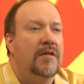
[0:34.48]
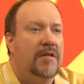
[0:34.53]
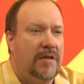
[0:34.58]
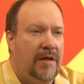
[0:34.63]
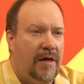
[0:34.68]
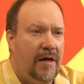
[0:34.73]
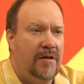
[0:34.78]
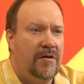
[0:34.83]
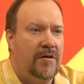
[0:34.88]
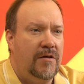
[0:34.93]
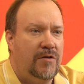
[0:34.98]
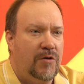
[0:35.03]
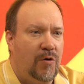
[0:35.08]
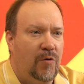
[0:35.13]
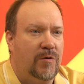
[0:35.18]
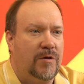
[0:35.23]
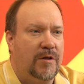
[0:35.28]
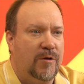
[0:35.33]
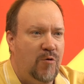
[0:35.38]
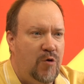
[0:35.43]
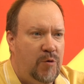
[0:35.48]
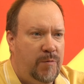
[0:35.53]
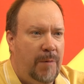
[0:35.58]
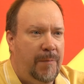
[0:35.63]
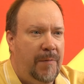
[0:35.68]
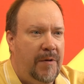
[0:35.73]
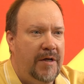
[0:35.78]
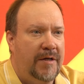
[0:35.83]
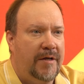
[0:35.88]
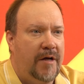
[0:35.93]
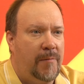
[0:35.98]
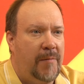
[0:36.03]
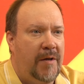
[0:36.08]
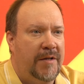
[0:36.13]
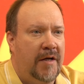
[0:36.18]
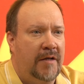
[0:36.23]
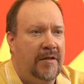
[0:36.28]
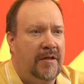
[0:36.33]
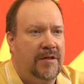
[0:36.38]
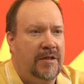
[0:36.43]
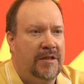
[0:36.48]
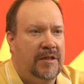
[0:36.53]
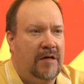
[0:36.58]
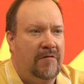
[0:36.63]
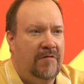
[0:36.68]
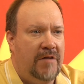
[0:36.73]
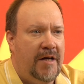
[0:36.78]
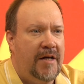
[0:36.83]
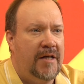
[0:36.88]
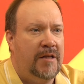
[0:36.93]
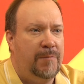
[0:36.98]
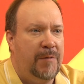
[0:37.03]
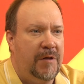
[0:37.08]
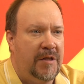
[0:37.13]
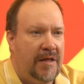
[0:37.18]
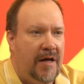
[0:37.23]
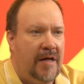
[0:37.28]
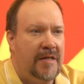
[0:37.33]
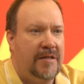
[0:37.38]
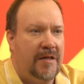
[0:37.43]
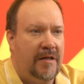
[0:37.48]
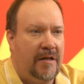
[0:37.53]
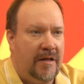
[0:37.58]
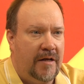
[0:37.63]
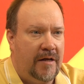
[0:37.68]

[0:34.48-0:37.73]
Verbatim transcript: Средний срок службы поликарбоната составляет 15